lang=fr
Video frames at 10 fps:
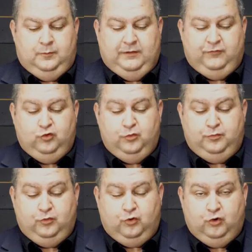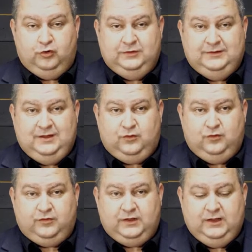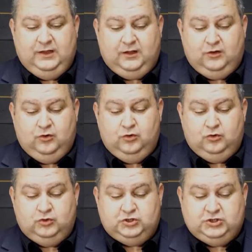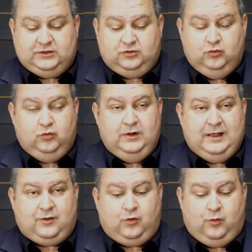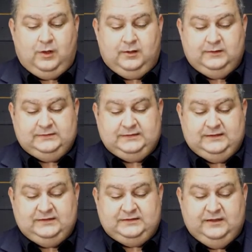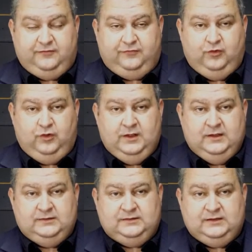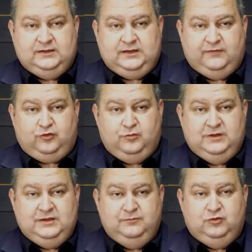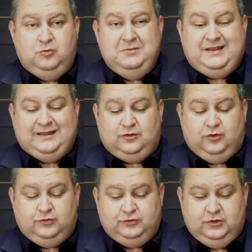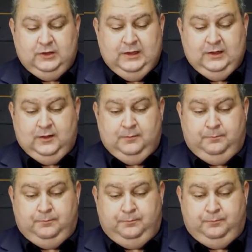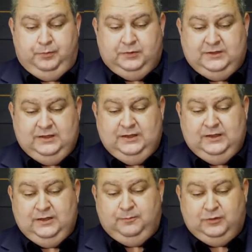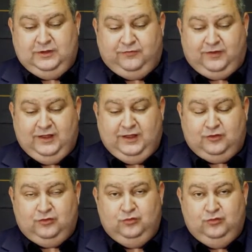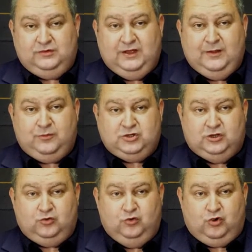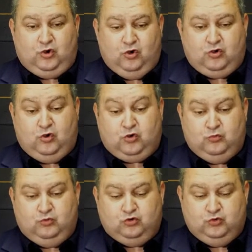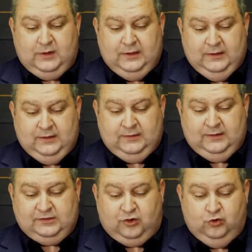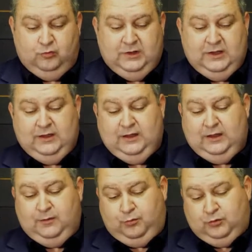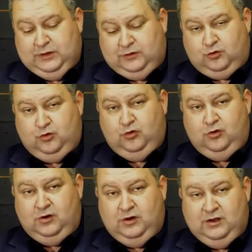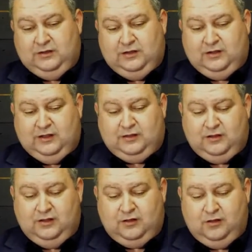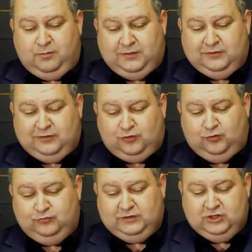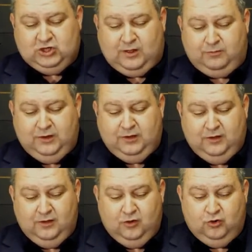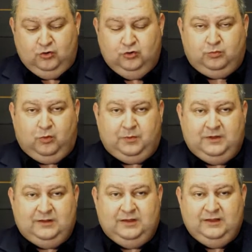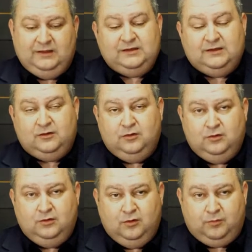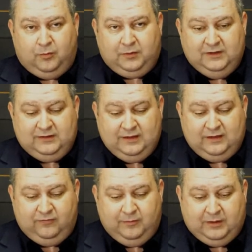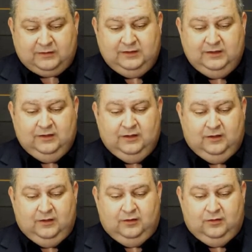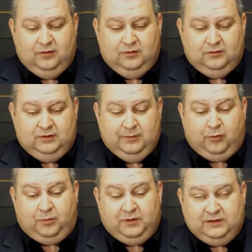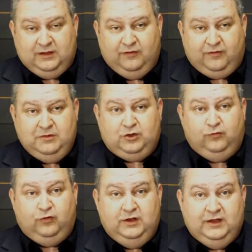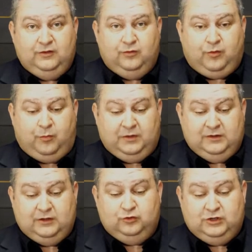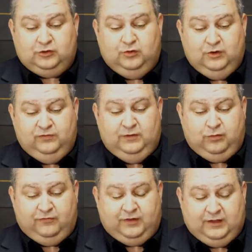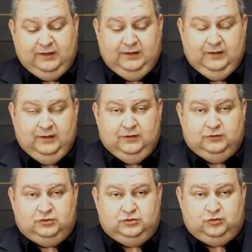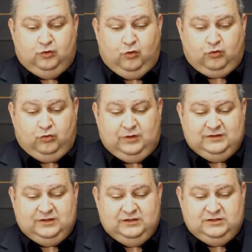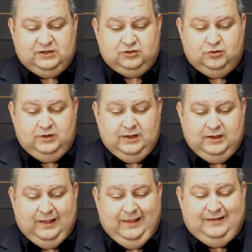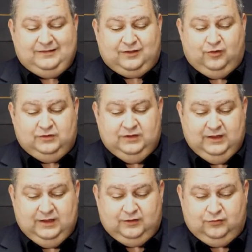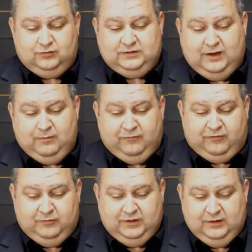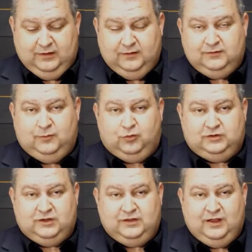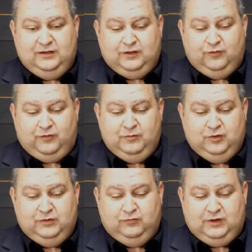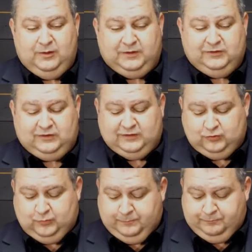Bienvenue pour euh, découvrir le château La Croix Saint-Estèphe, Saint-Estèphe sur le millésime 2014 petit, petit frère du célèbre château Le Croc en cru bourgeois, qui a sa renommée, et peut-être que l'étiquette, la présentation vous a déjà rappelé une autre propriété, c'est une propriété qui fait partie euh, des propriétés de la famille Cuvelier, donc propriétaire du château léoville ferré second cru classé de Saint-Julien, extraordinaire, donc c'est la même famille, c'est pour ça qu'il y a un air de famille au niveau de la présentation.